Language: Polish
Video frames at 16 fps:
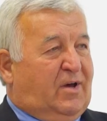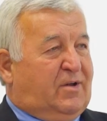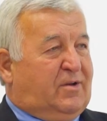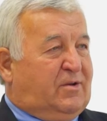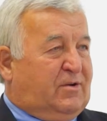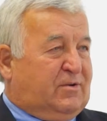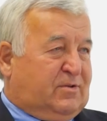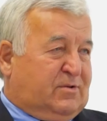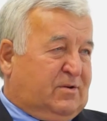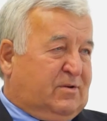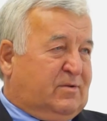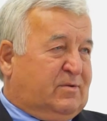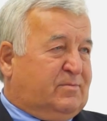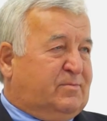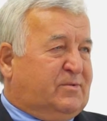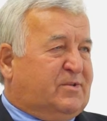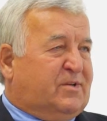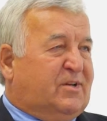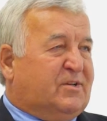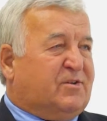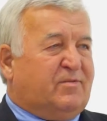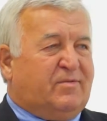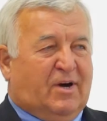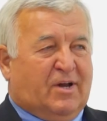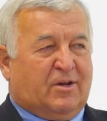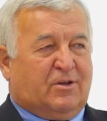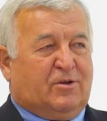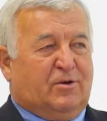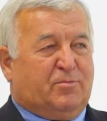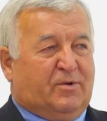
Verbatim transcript: no to myślę, że warto,